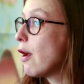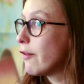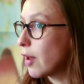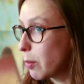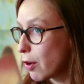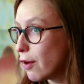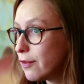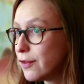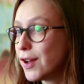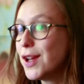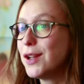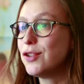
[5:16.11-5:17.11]
faire preuve
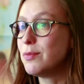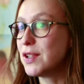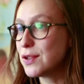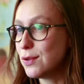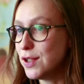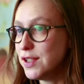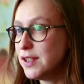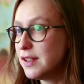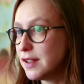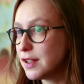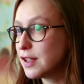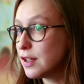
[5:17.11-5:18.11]
de
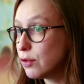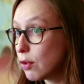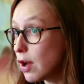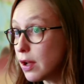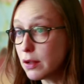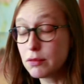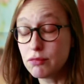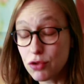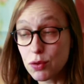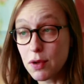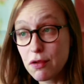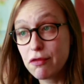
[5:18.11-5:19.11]
masculinité, qui doit
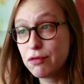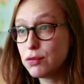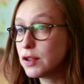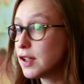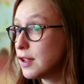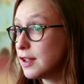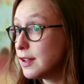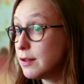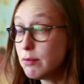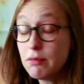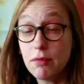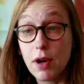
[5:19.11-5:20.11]
jouer au foot, qui
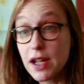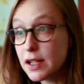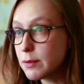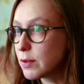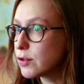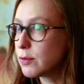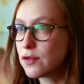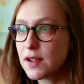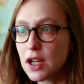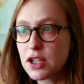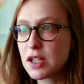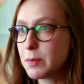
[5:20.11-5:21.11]
ouais, je vais
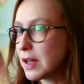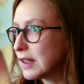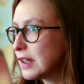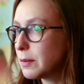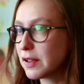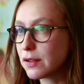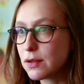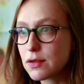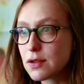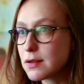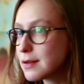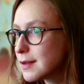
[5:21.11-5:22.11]
cracher par terre parce que
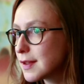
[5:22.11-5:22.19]
je...